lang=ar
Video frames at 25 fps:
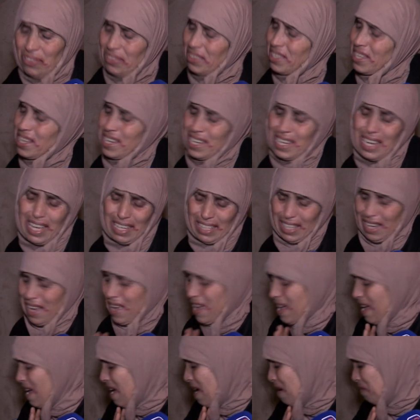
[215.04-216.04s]
الدنيا
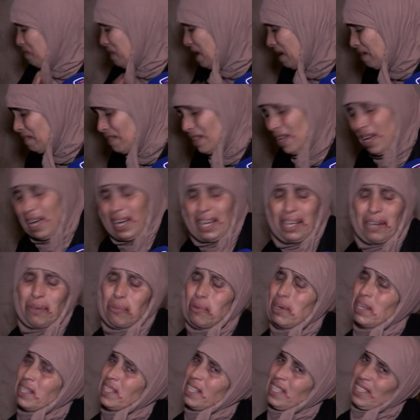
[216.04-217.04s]
كامله اي
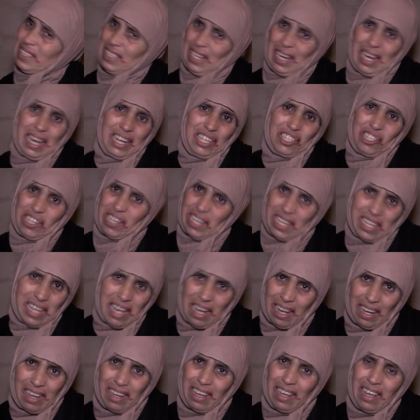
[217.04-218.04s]
ولدي يتعالج ليا
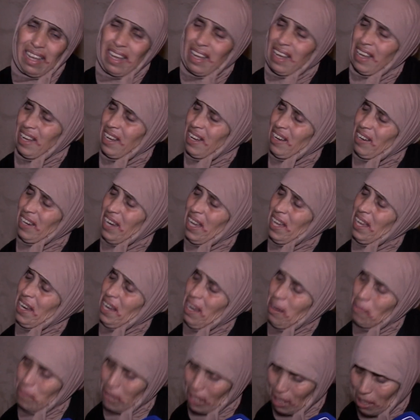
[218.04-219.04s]
الله
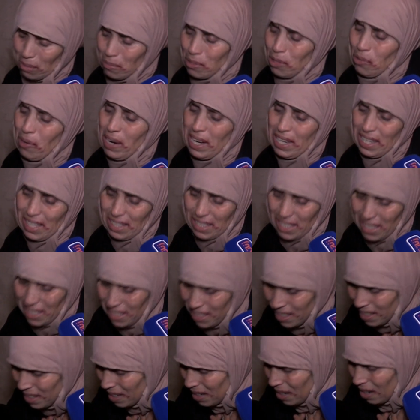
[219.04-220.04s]
يرحم لكم الوالدين
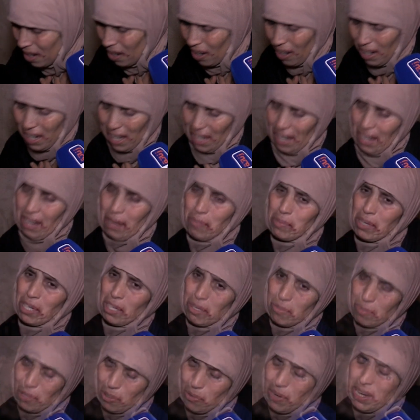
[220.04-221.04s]
الله يرحم
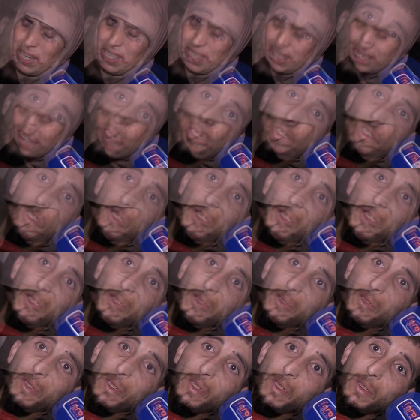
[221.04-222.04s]
لكم الوالدين
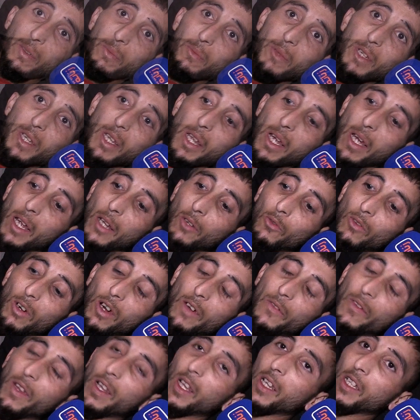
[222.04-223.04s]
تنتمنى
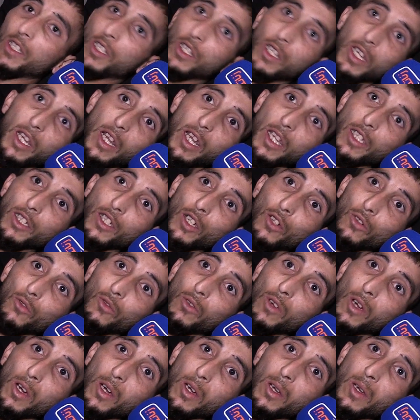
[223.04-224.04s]
نوقف على الرجيلات يا
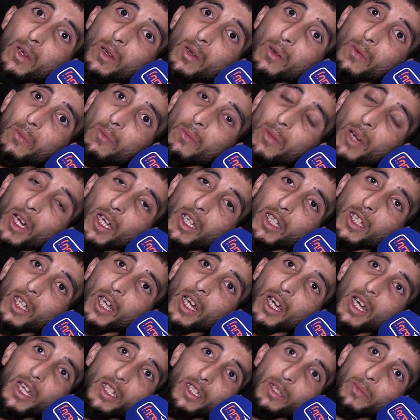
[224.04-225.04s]
خويا باغي حتى
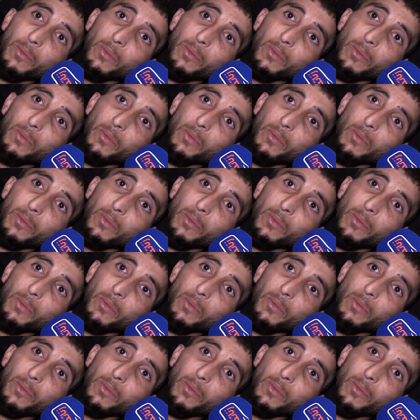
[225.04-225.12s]
حاجه